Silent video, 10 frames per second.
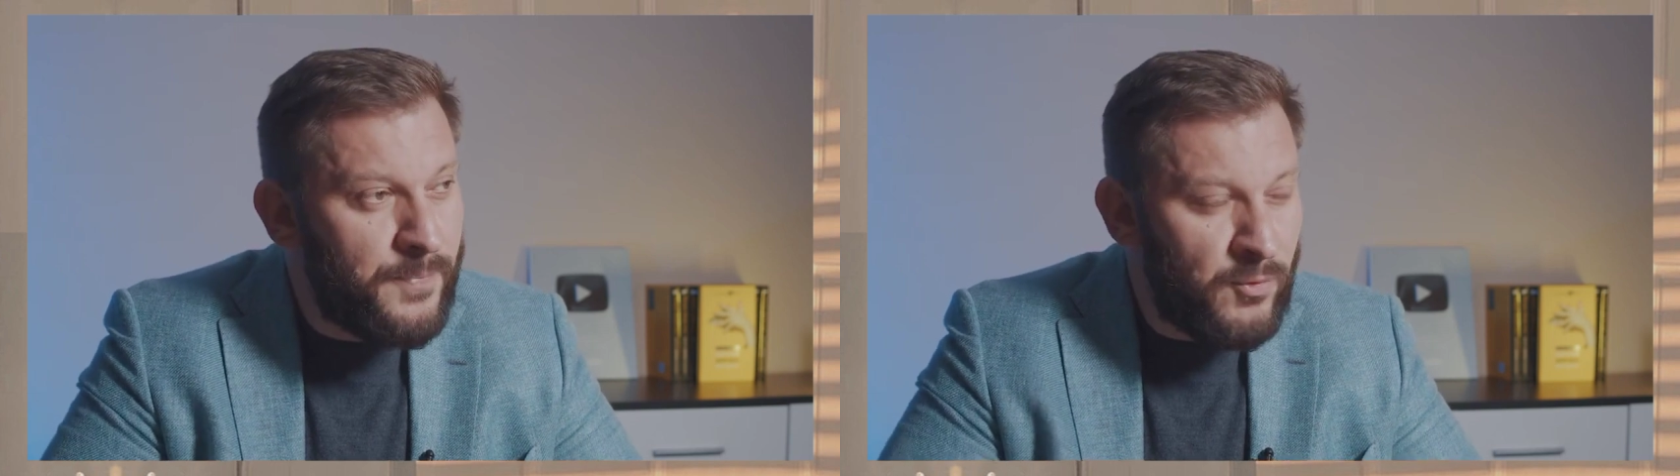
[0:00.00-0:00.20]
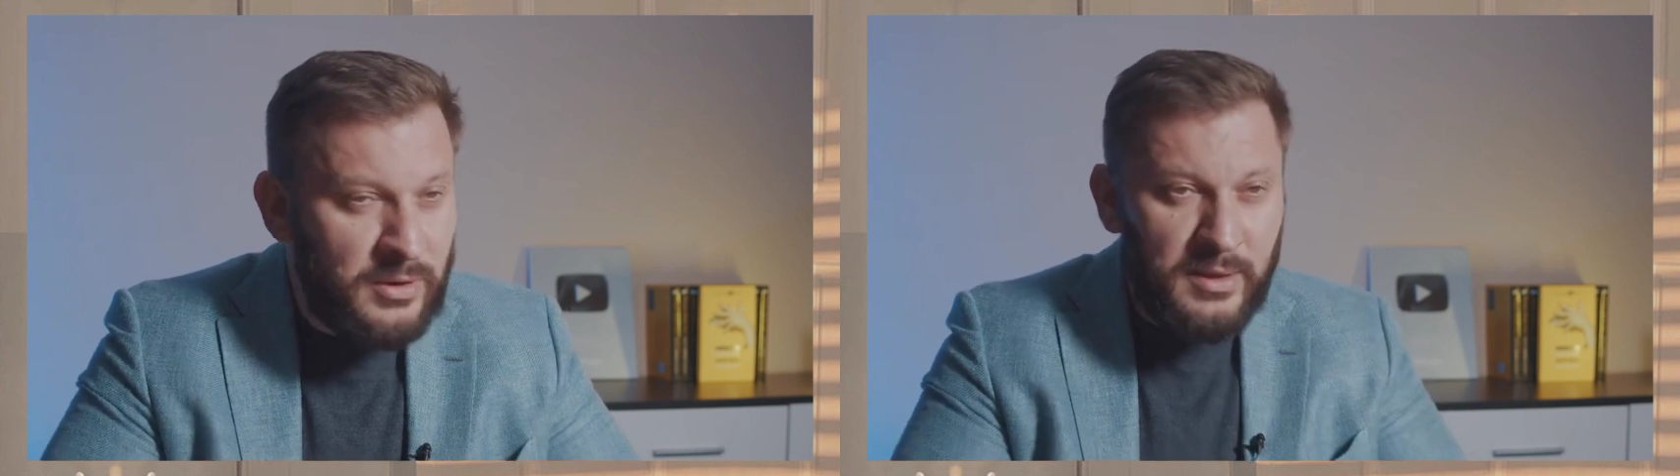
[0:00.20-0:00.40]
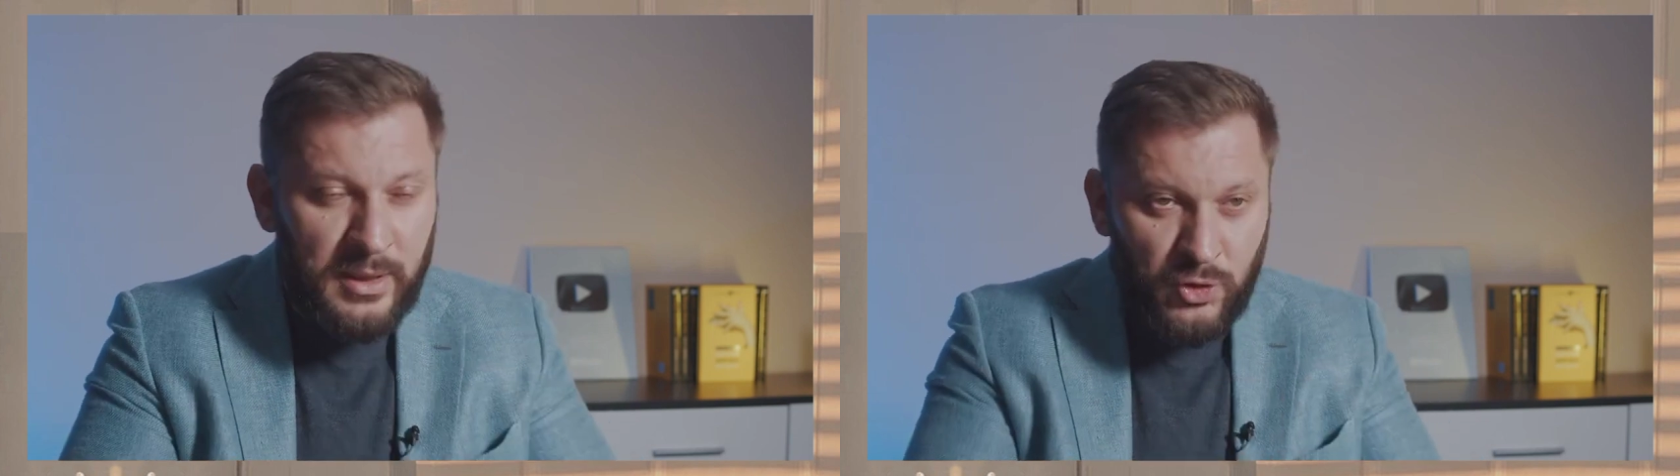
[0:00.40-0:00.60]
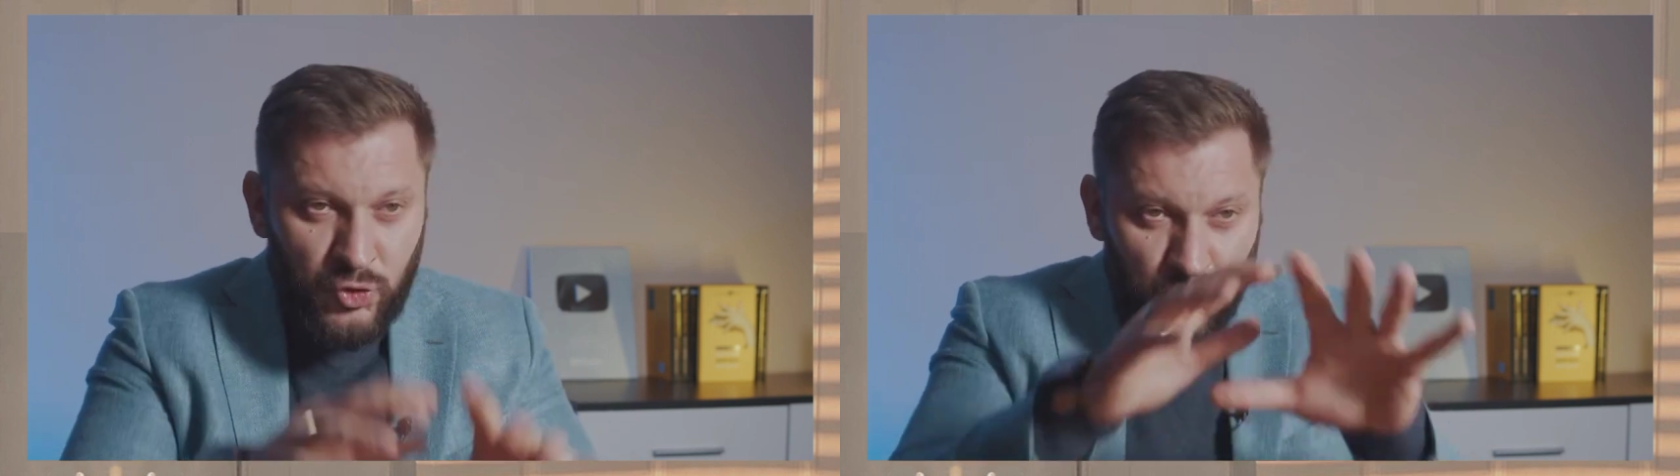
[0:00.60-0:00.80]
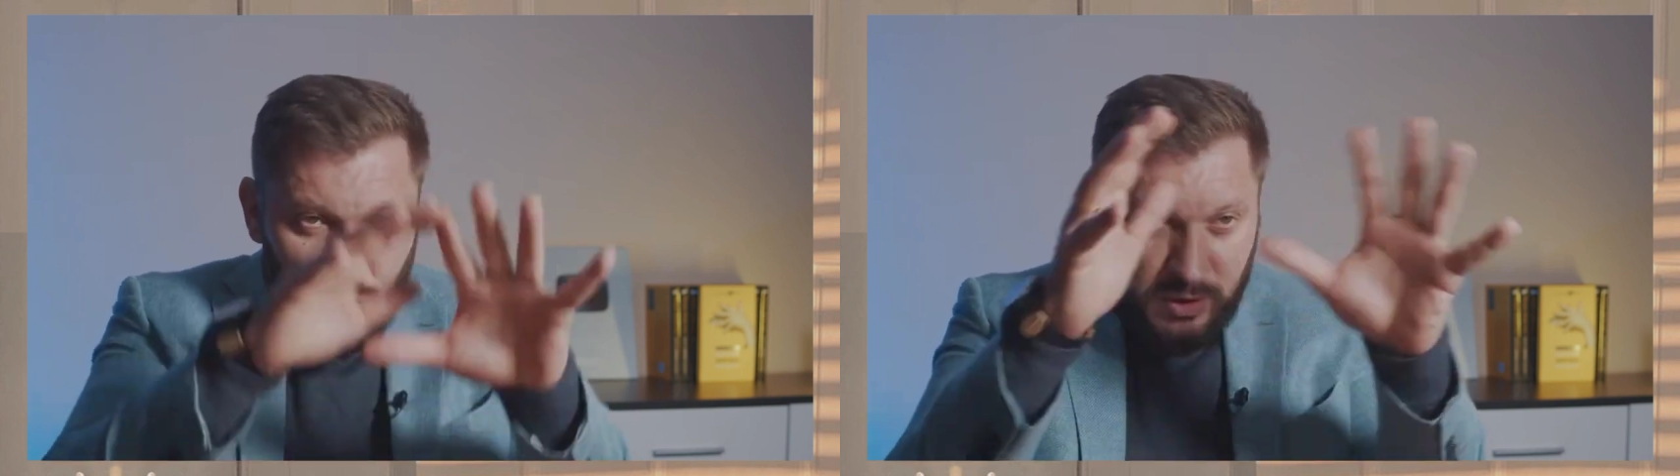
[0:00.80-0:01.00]
Вот она это
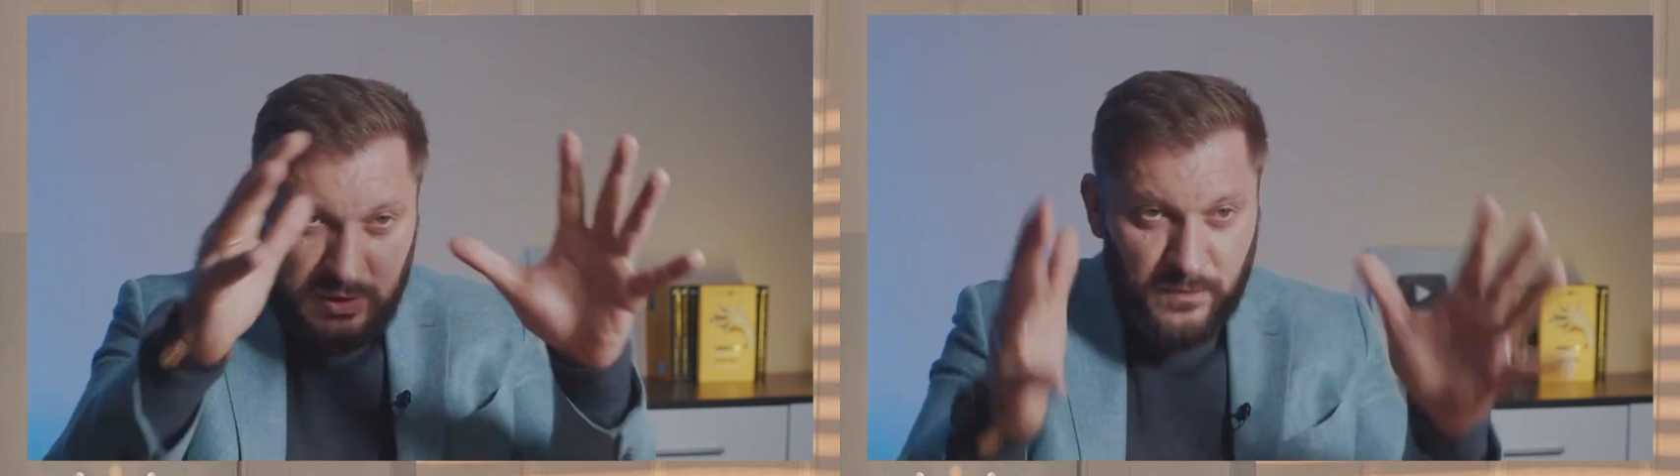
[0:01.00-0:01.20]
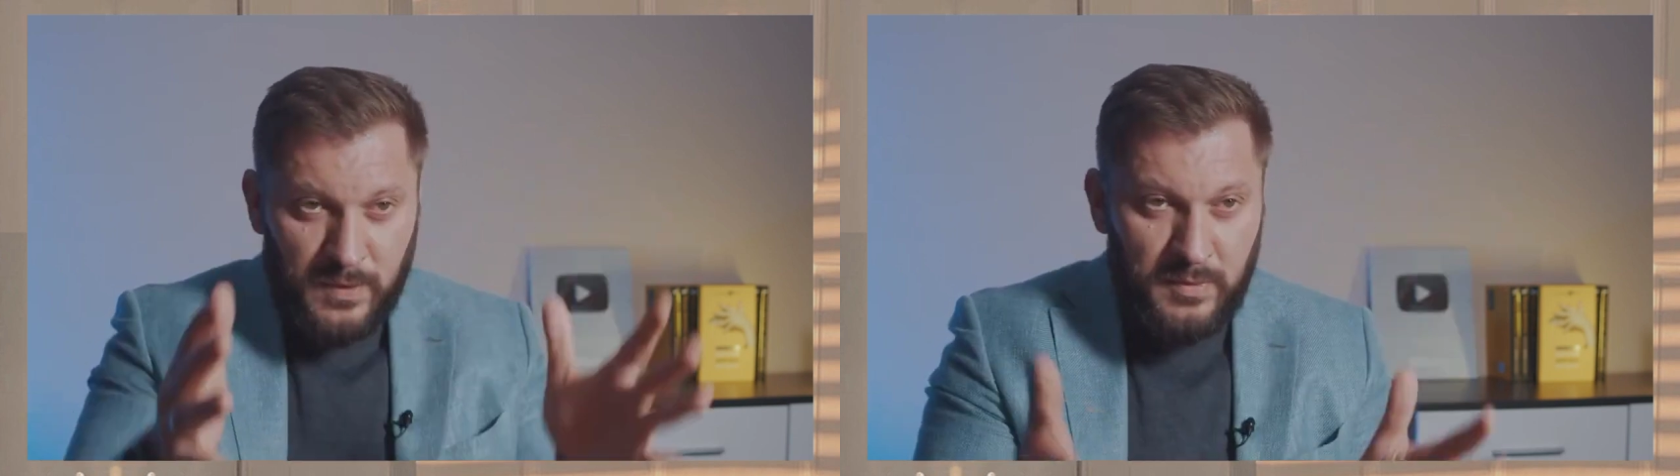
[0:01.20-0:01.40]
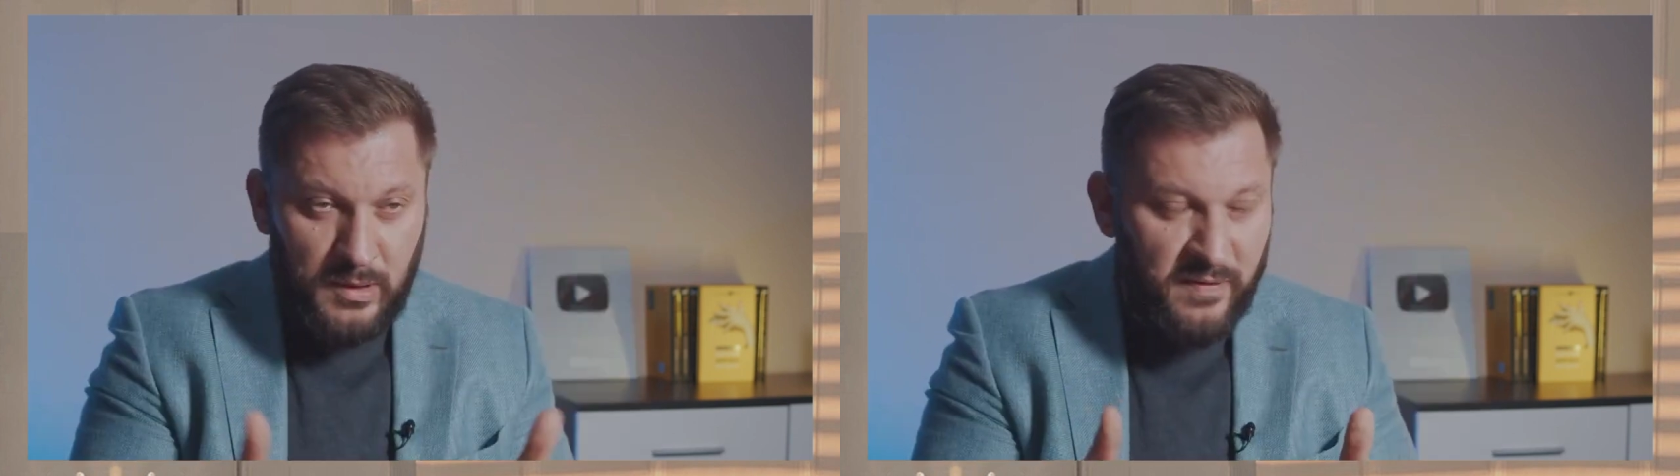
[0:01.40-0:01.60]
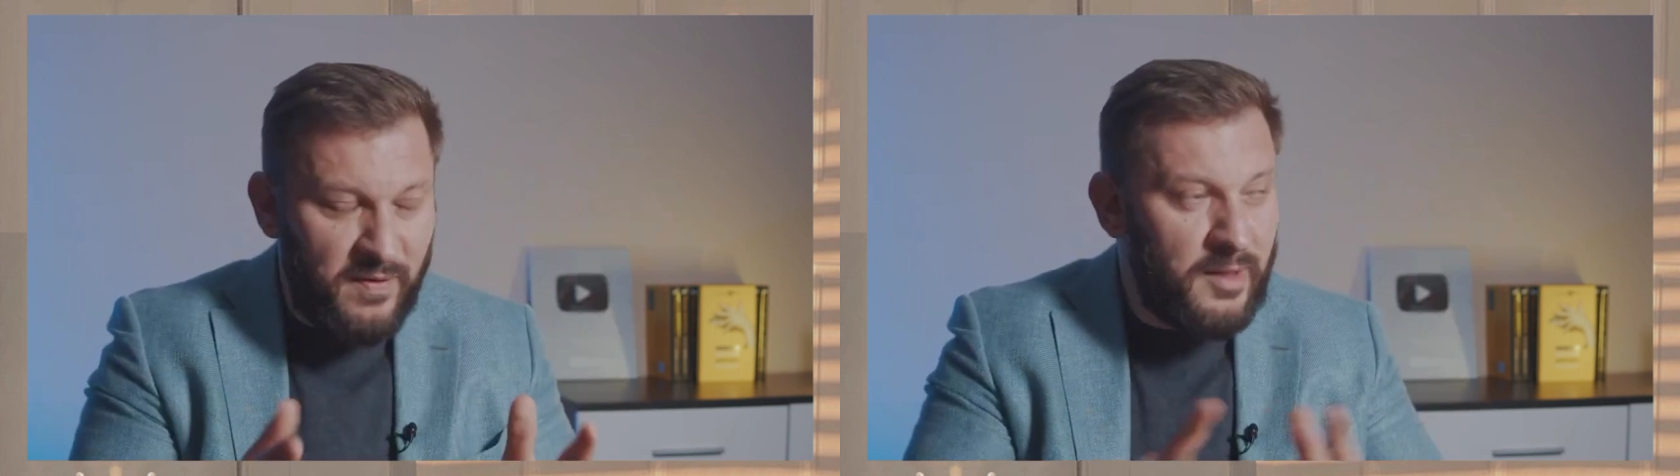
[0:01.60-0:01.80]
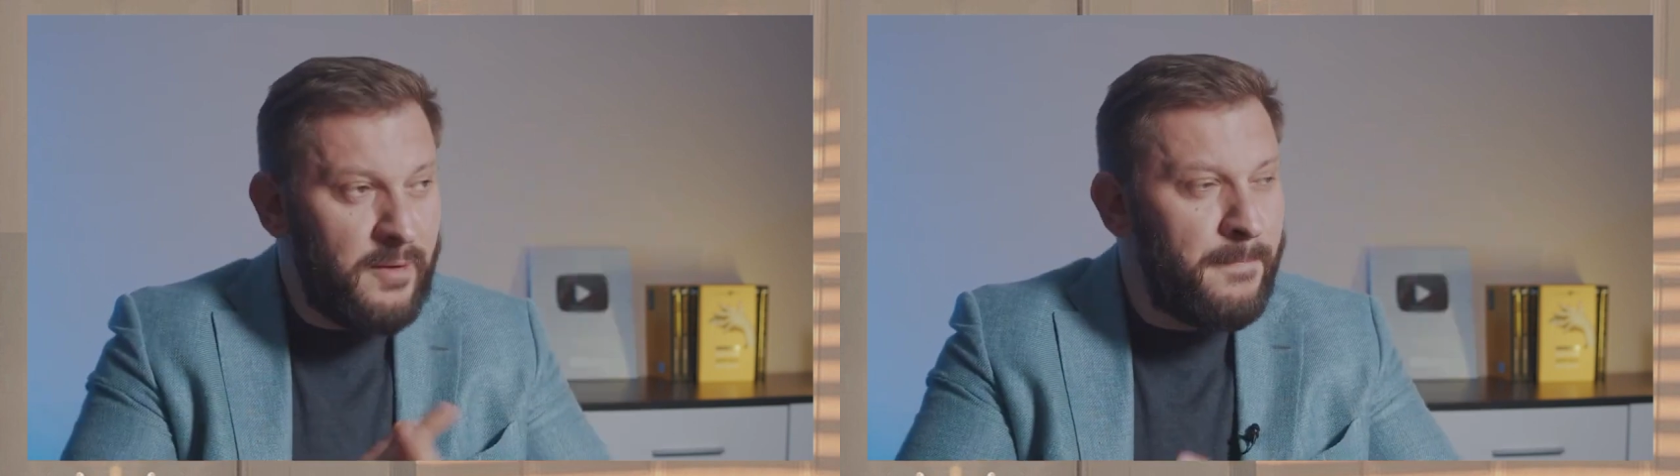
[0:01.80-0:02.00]
чучело
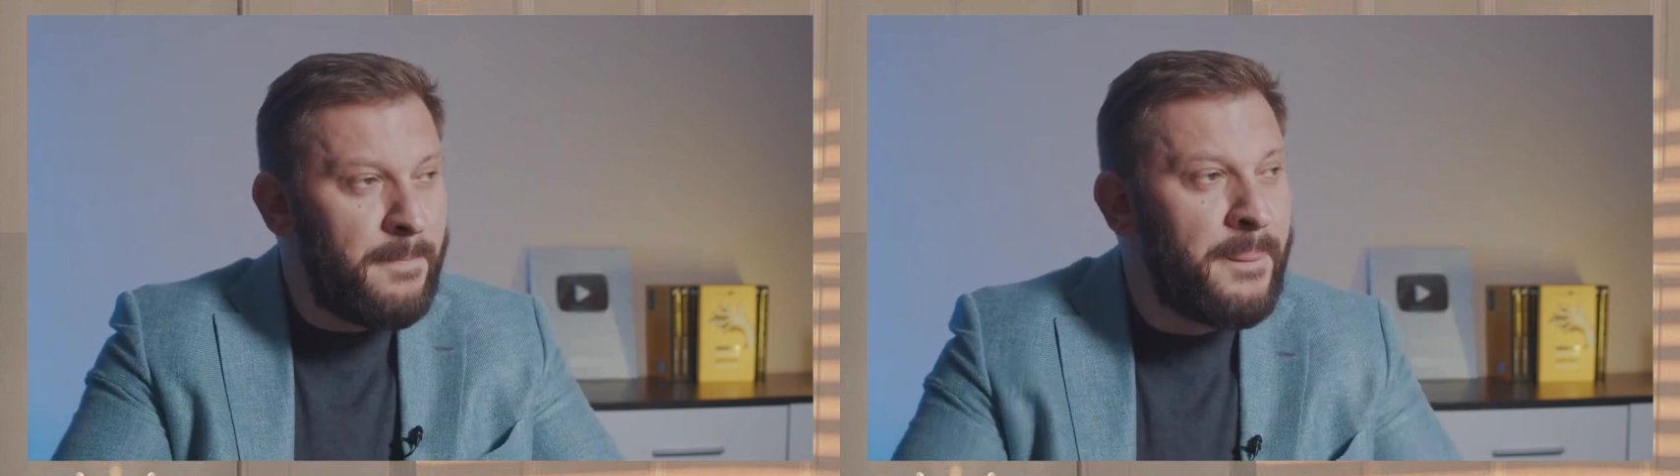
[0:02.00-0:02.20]
сформировала.